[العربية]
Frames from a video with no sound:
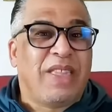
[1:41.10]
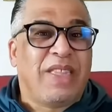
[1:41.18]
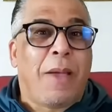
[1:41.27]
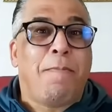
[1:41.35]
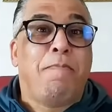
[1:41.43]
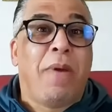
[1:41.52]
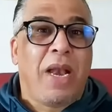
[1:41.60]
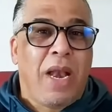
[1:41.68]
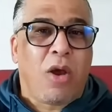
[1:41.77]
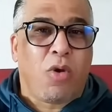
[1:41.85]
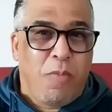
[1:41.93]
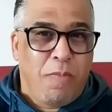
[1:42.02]
تبا
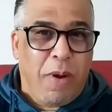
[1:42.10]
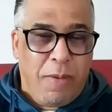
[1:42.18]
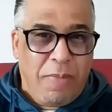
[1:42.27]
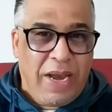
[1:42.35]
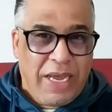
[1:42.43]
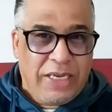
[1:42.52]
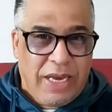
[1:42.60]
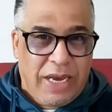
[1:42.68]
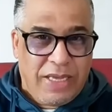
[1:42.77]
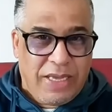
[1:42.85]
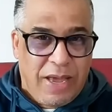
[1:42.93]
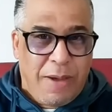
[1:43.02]
لكم
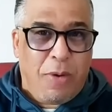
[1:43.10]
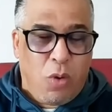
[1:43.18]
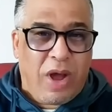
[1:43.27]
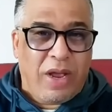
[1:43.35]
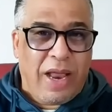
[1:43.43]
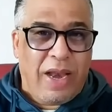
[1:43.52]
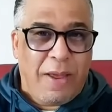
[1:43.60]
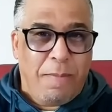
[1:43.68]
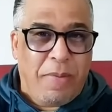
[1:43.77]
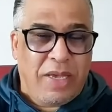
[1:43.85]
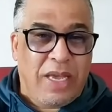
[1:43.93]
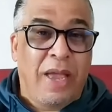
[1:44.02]
بالانجليزيه باللغه ديال الام
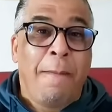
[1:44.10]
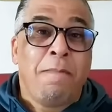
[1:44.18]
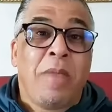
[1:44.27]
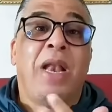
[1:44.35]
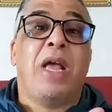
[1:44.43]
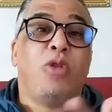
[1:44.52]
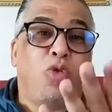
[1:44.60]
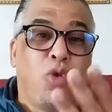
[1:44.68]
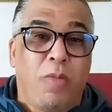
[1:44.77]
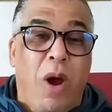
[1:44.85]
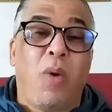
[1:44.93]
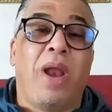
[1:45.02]
بي سي لا
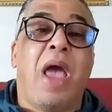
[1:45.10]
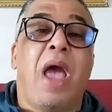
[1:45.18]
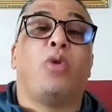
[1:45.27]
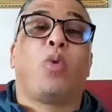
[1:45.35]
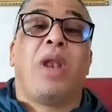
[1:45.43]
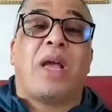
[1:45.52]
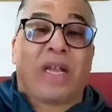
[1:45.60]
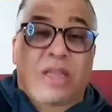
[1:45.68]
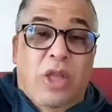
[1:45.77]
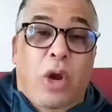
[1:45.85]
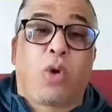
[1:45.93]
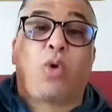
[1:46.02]
نتوما ولا هذوك اللي
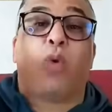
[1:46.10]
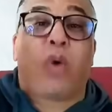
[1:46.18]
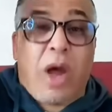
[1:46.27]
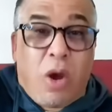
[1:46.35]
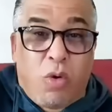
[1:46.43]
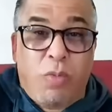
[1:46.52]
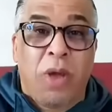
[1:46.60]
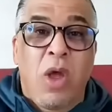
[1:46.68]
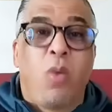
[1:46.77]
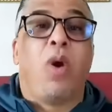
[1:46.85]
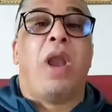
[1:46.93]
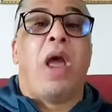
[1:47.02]
كتضرقوا راهم
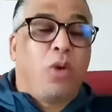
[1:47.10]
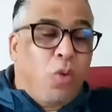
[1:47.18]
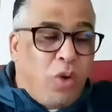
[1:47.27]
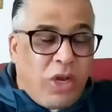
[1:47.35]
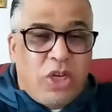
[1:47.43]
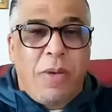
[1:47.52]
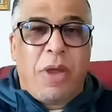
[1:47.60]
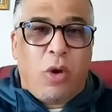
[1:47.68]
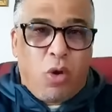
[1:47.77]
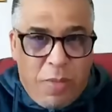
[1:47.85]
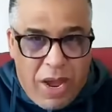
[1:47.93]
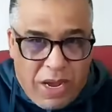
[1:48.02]
ولا هذوك اللي
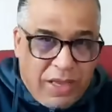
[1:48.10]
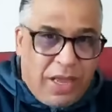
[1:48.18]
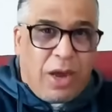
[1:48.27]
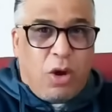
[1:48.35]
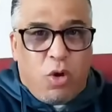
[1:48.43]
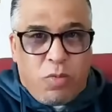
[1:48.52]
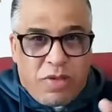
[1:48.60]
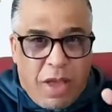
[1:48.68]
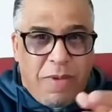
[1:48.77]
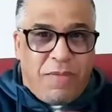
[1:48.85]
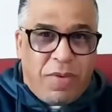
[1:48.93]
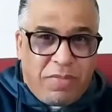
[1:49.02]
جايبينهم دايرينهم
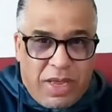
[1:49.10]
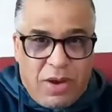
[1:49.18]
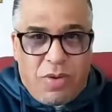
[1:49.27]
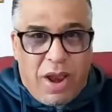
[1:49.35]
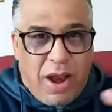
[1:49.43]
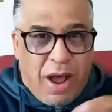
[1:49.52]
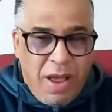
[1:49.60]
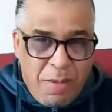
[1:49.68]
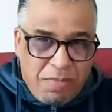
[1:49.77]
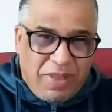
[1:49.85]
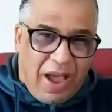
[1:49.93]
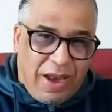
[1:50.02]
زعما فهمتيني ولا لا
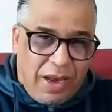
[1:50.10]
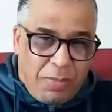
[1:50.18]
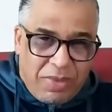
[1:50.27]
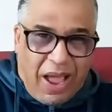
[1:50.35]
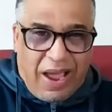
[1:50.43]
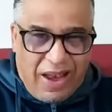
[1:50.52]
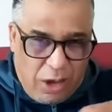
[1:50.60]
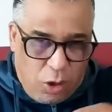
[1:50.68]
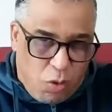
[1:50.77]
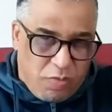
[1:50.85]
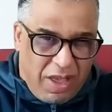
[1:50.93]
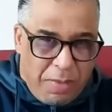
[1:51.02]
مدخلين
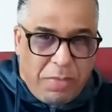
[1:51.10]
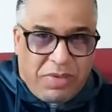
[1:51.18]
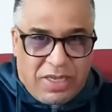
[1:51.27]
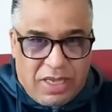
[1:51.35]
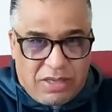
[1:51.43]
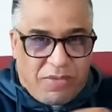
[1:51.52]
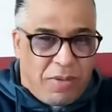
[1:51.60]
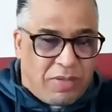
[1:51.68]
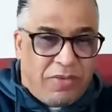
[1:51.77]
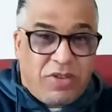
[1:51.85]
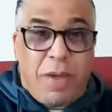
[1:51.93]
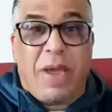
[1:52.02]
مدخلينهم زعما بزز
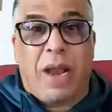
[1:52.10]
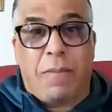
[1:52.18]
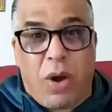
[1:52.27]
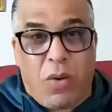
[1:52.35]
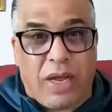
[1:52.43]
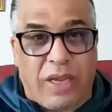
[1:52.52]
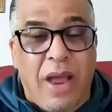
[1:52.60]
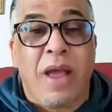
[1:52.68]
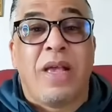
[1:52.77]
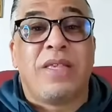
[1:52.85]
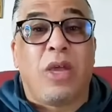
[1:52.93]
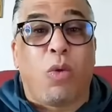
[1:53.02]
فهمتي في جميع المواضيع
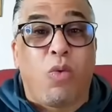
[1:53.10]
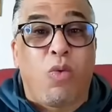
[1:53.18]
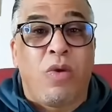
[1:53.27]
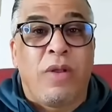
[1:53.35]
سيروا